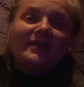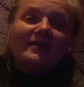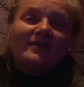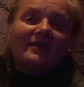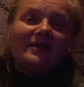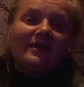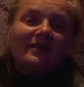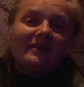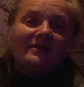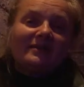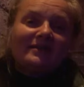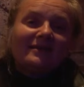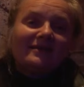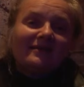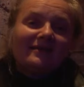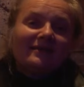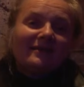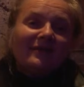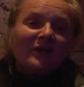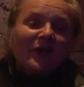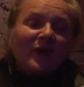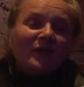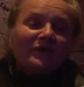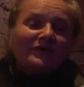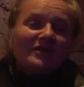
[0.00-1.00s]
Ein Vierte
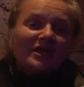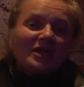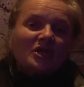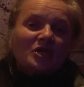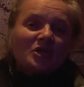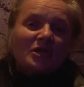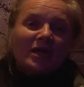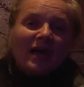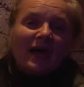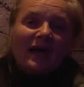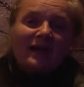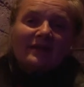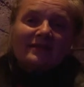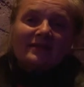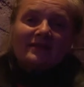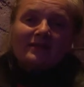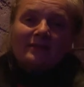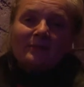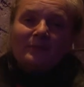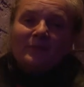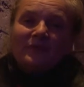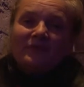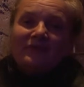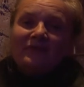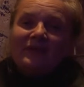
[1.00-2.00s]
auf der Straße
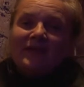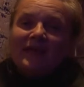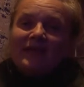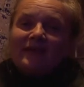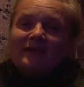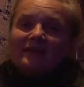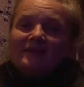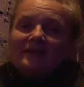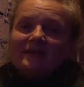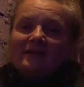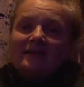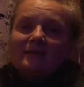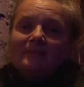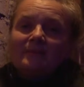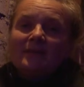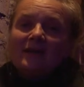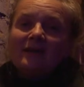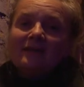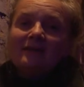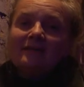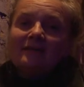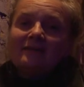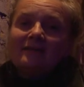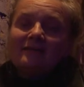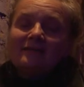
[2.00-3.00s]
bewegt
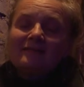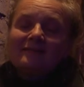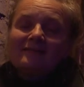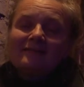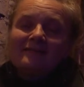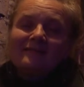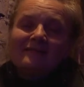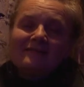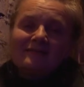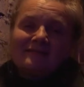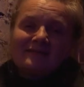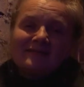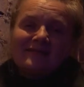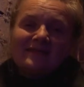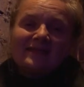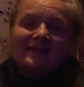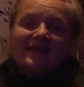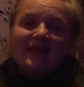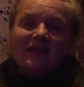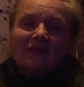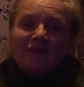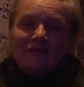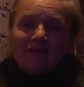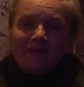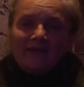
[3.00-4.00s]
immer äh,
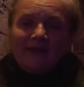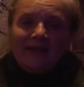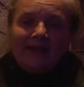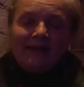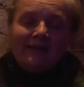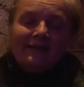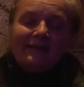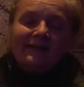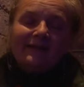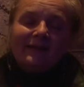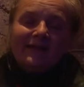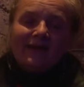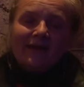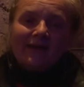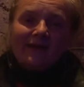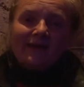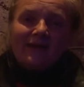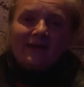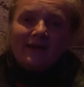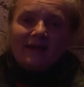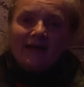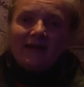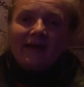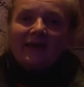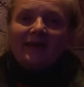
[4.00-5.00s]
sehr viel in
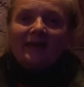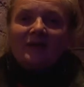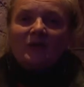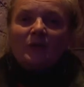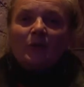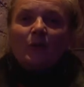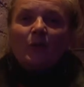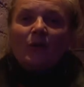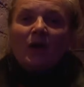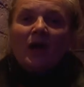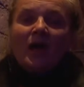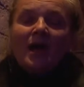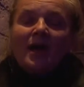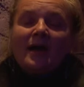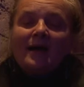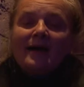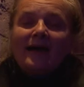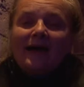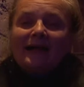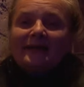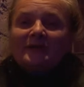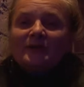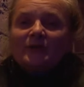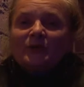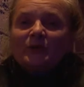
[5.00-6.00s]
jeglicher Richtung.
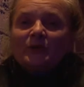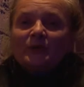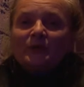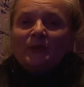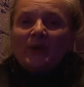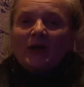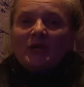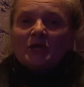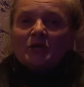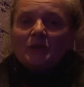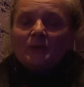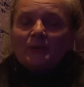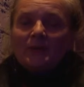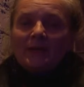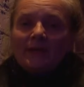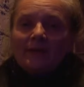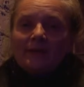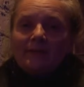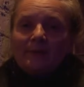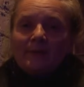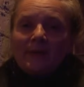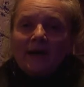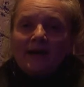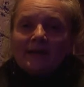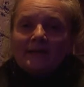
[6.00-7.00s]
Also zum
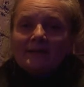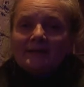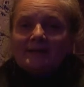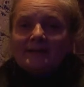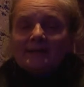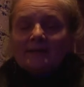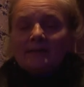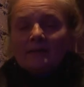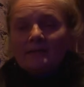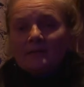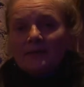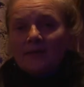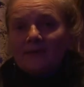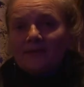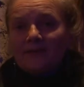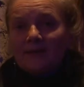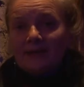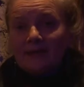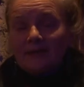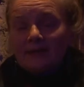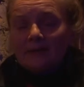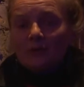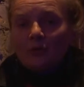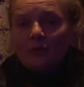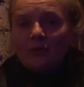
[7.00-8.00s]
Beispiel machen sie immer,
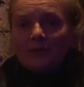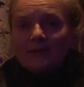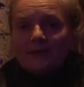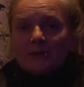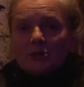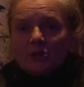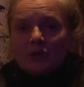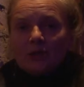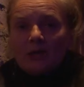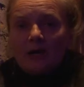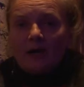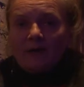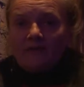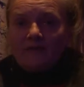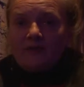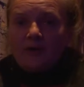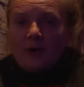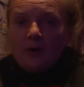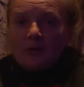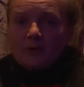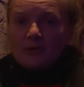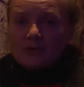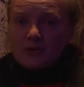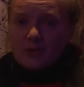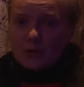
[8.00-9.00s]
wenn die Todesstrafe
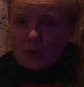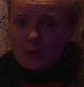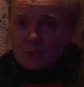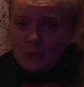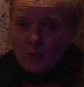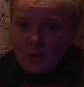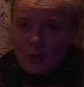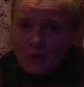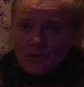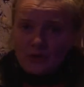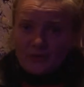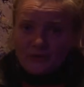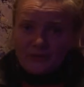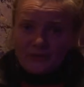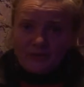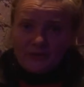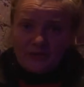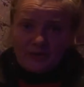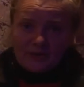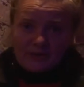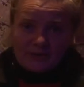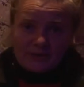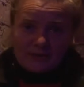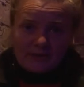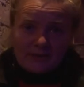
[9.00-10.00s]
ausgesprochen
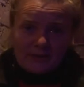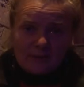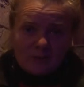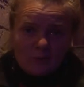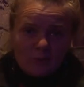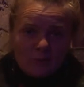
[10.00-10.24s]
wird in den